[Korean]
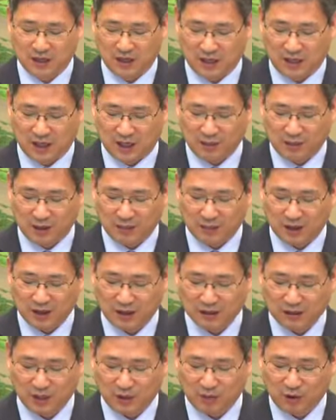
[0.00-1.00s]

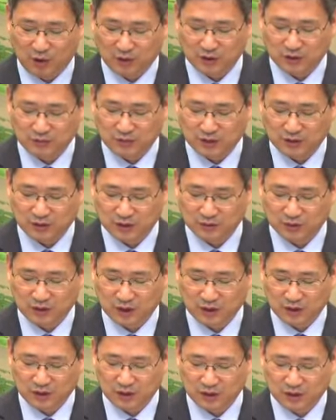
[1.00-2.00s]
200만에서 250만 정도
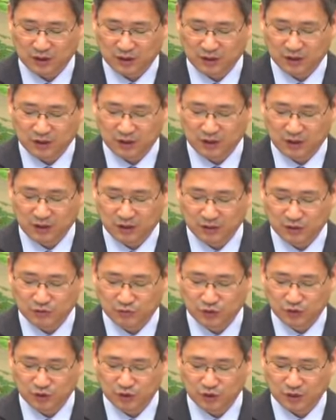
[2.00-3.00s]
되는 이
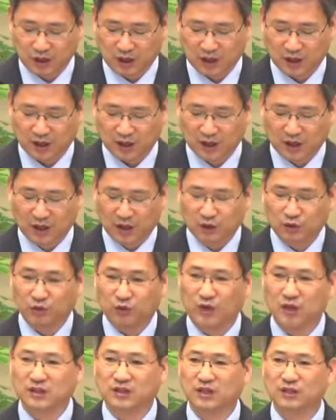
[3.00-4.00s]
무리 중에
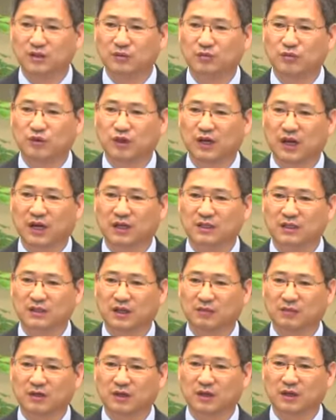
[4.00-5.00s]
뒤처진 무리가
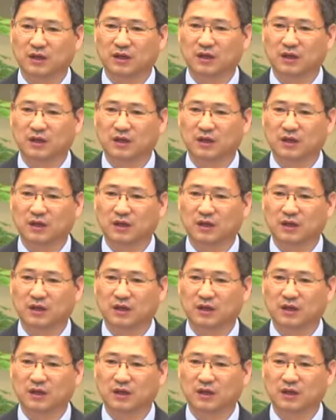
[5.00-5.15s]
있었답니다.